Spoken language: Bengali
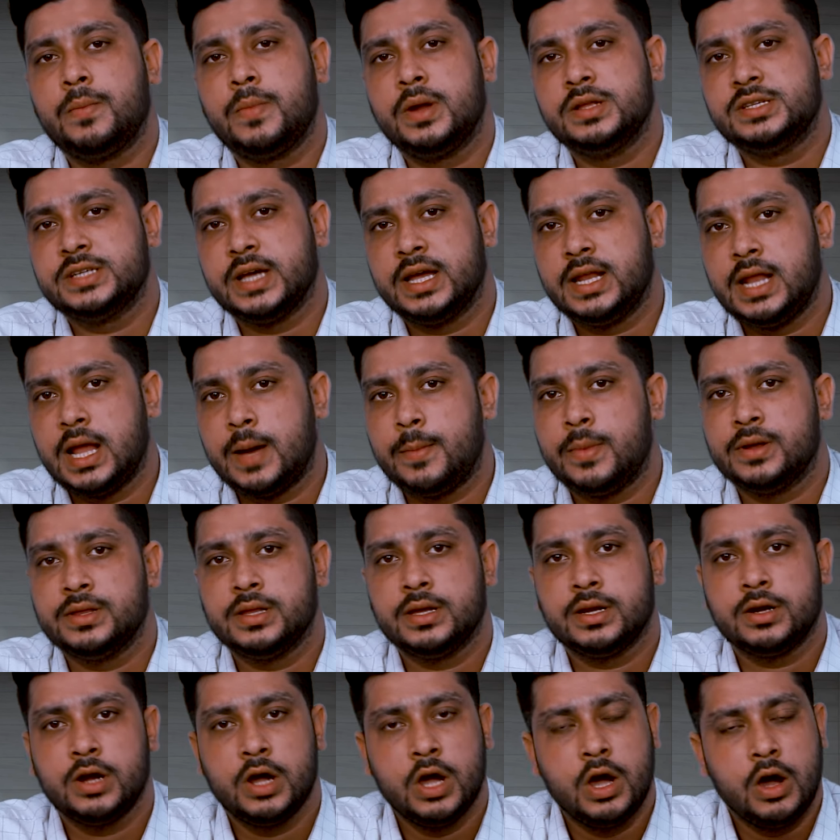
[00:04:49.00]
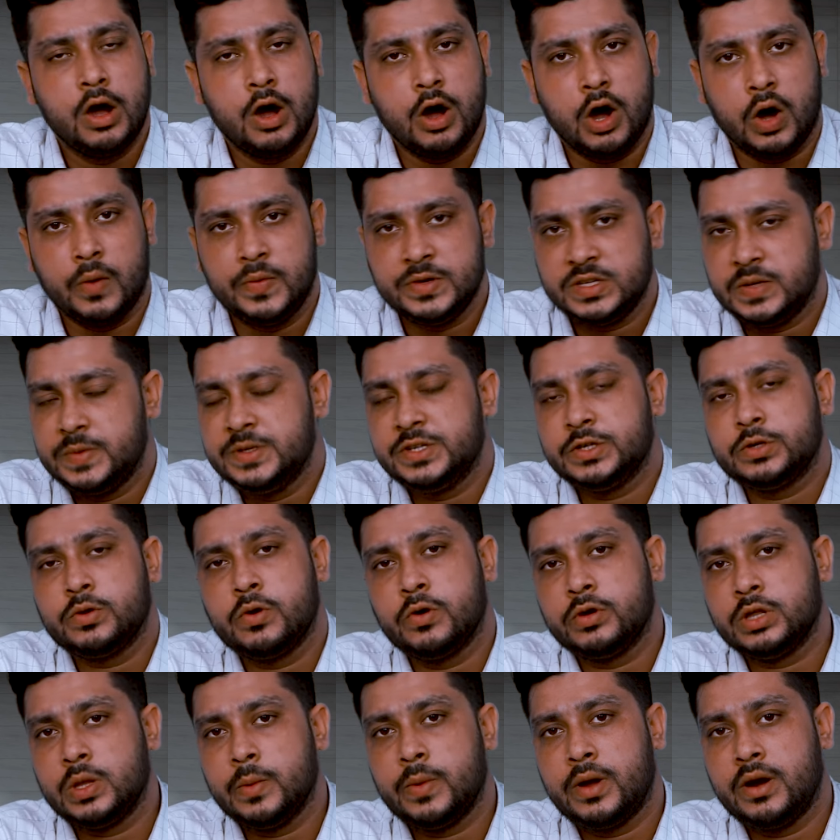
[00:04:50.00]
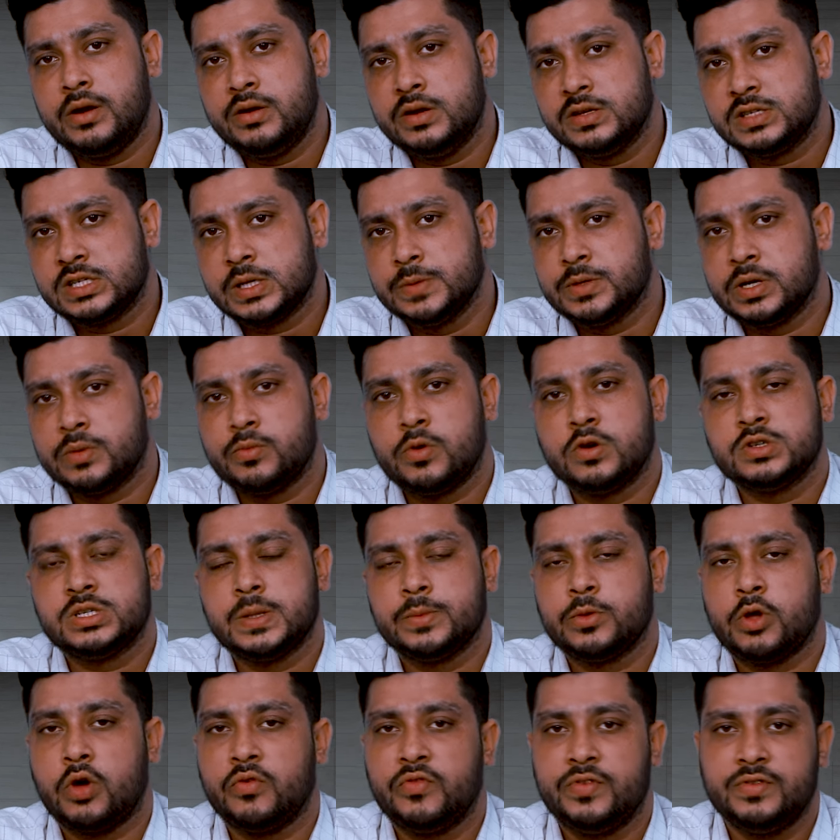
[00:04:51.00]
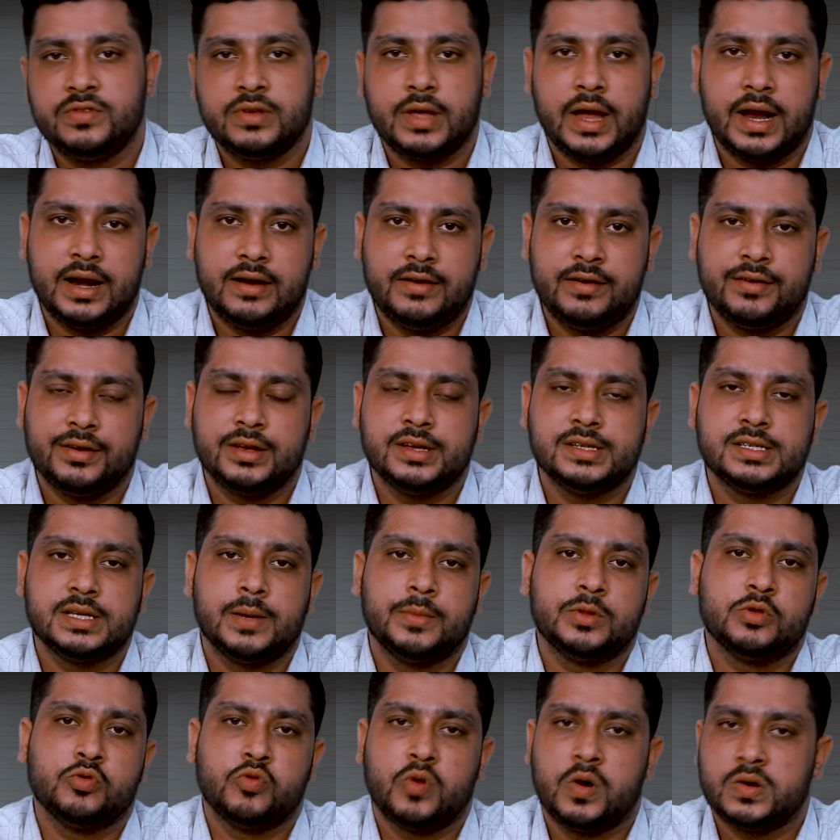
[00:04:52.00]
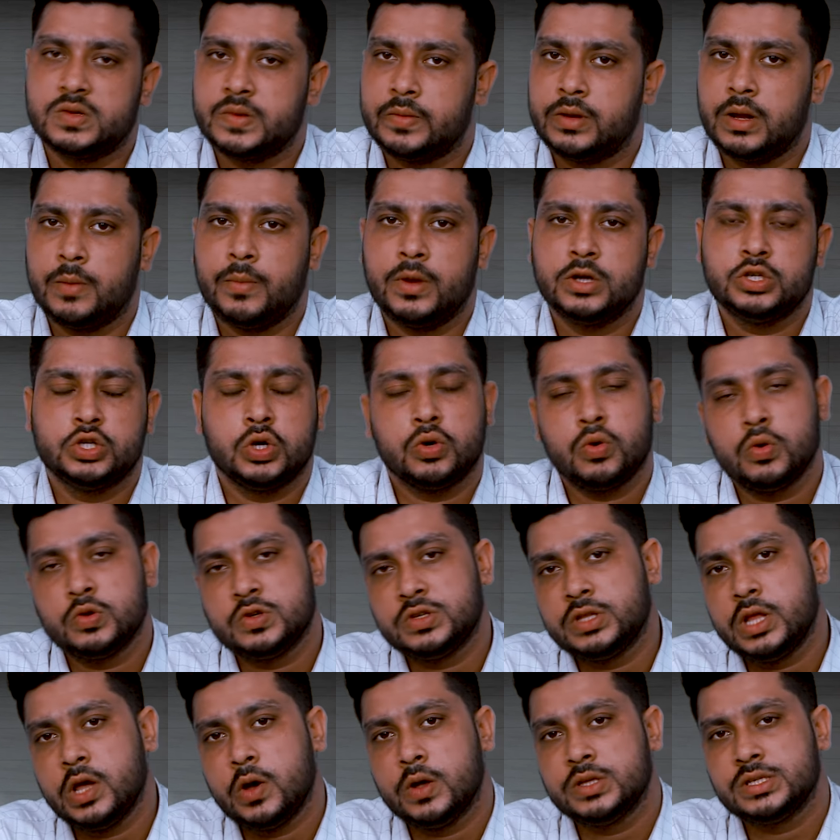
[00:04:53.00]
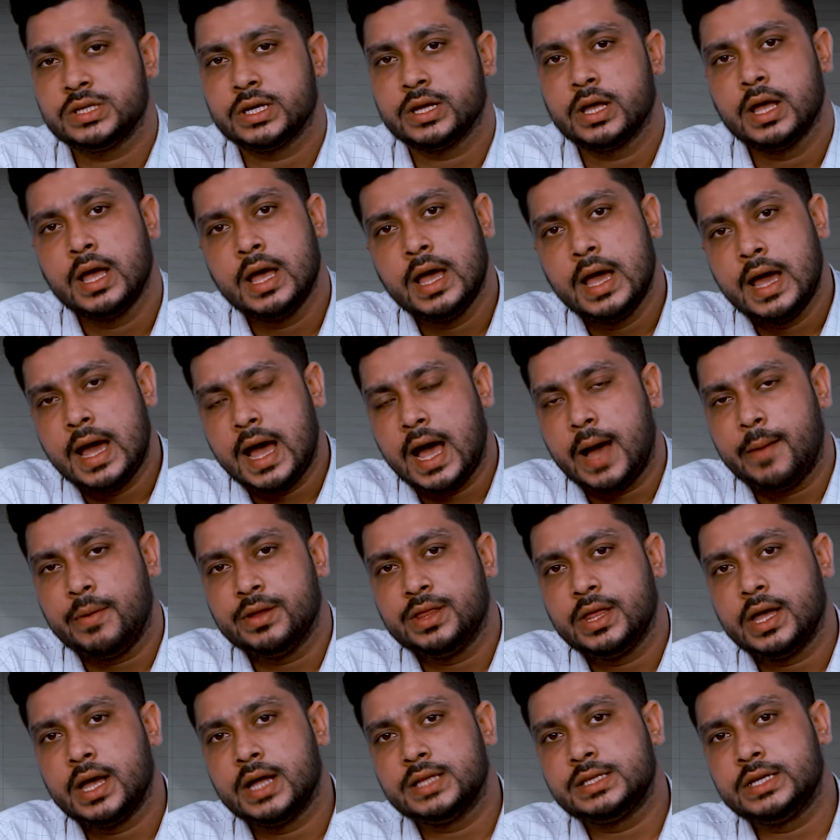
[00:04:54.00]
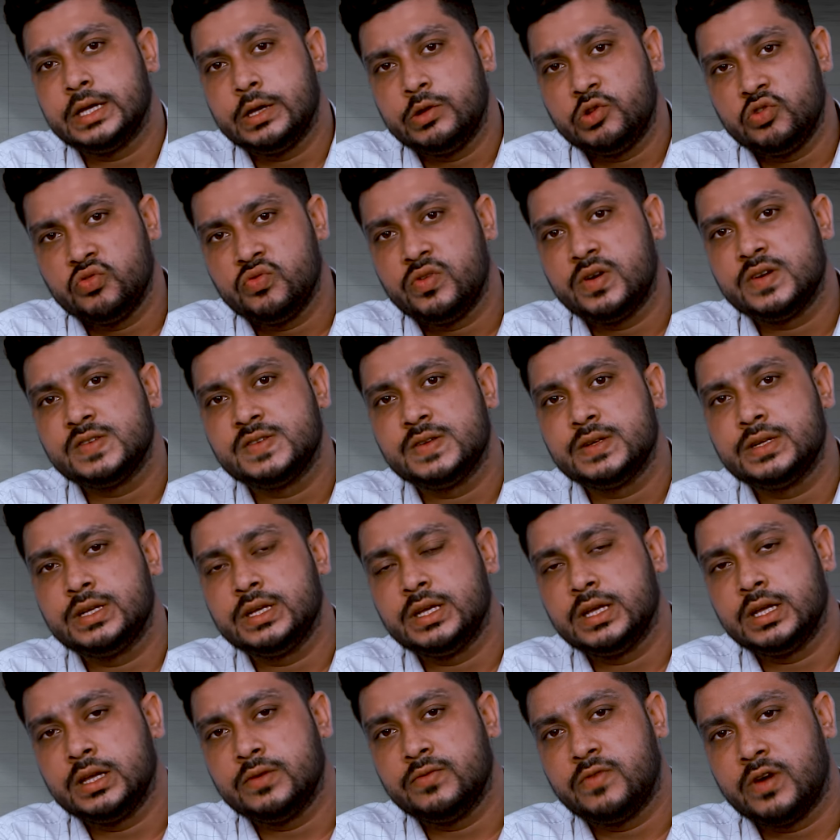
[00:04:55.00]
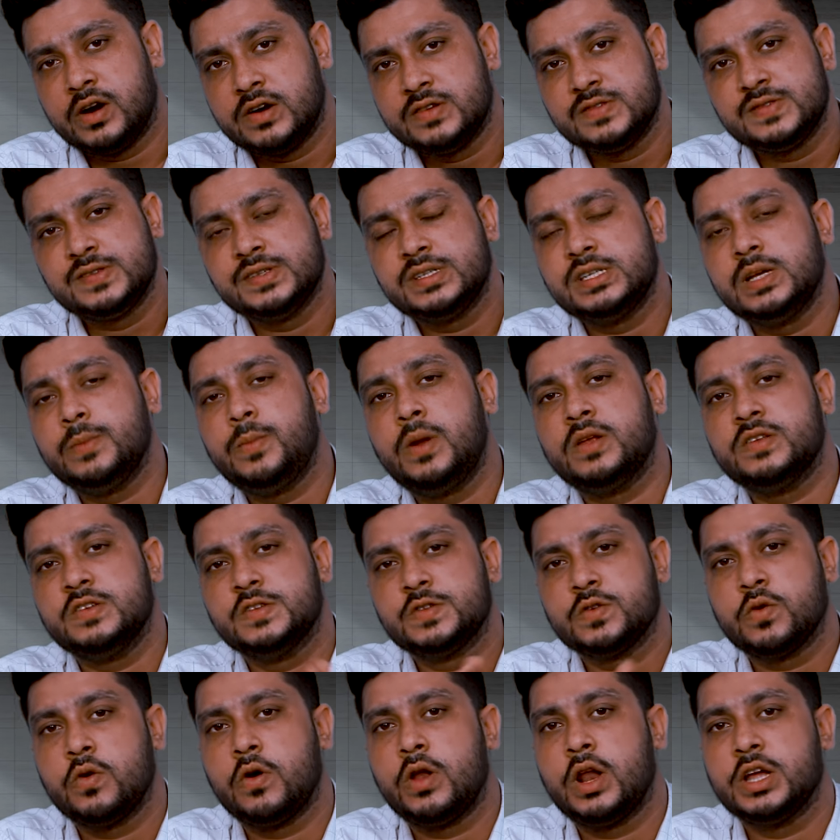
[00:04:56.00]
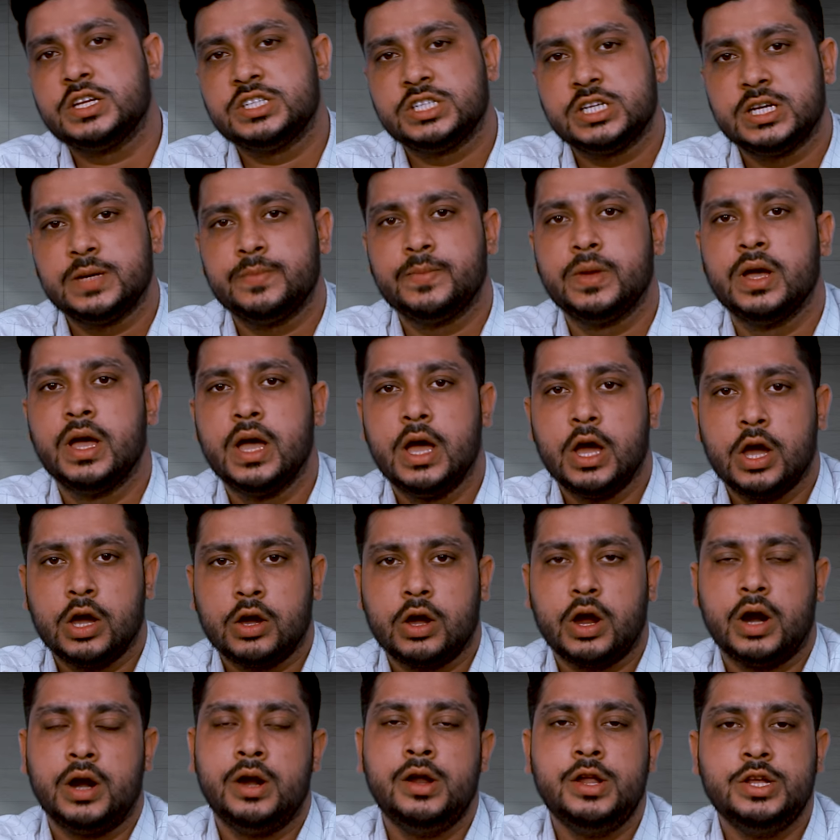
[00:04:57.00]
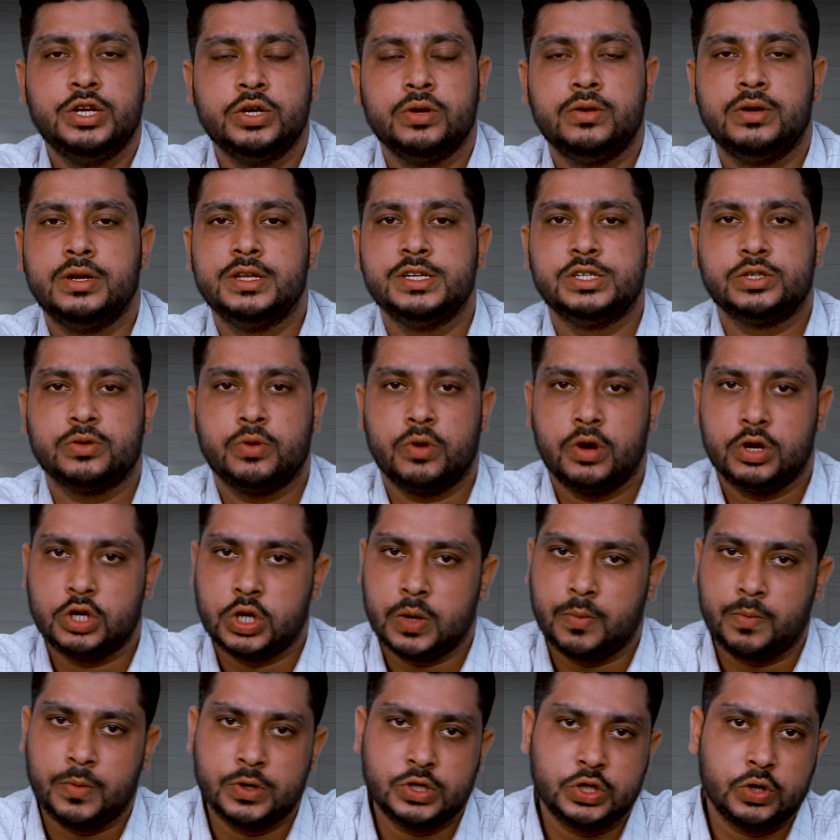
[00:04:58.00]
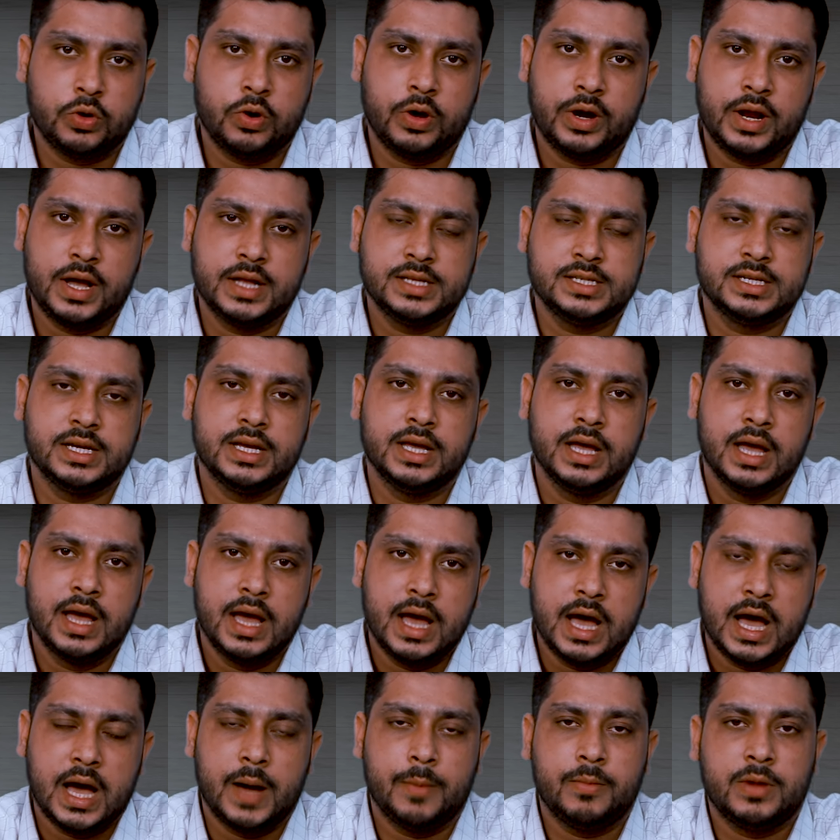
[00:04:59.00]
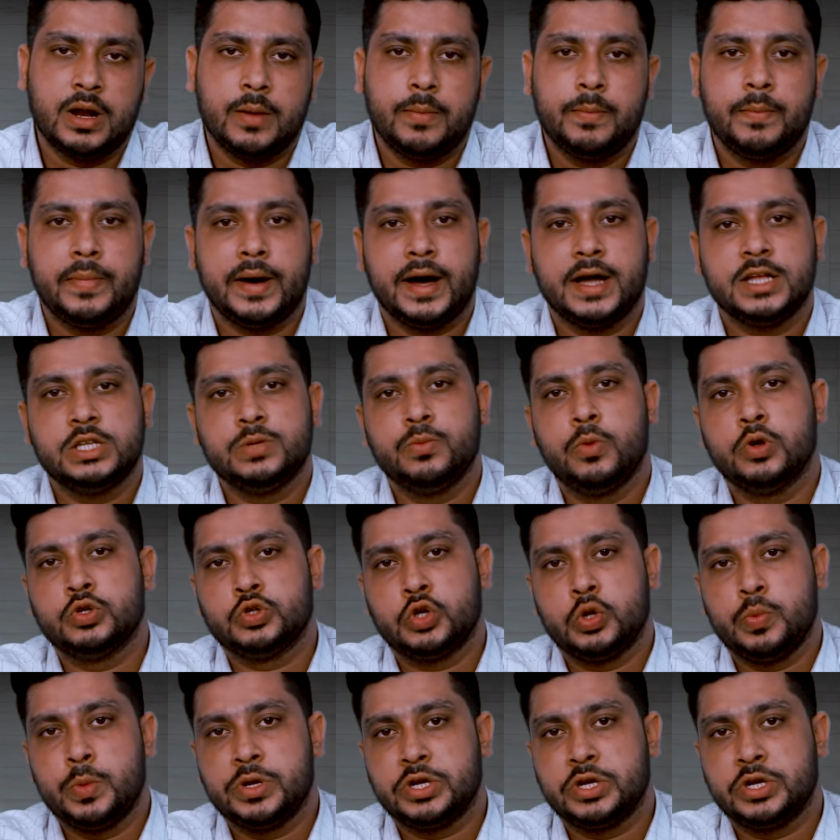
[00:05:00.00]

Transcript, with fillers: আপনারা চাইলে আমাদের অফিসে ভিজিট করতে পারেন ডিসক্রিপশন বক্সে আমাদের অফিস অ্যাড্রেস আমাদের হোয়াটসঅ্যাপ নাম্বার সকল কিছু দেওয়া আছে আমাদের কাছে ইউনিভার্সিটি ভার্সিটি প্লাস স্কলারশিপ কন্ডিশন লিস্ট করে সব কিছু করা আছে আমরা পাঁচ বছরের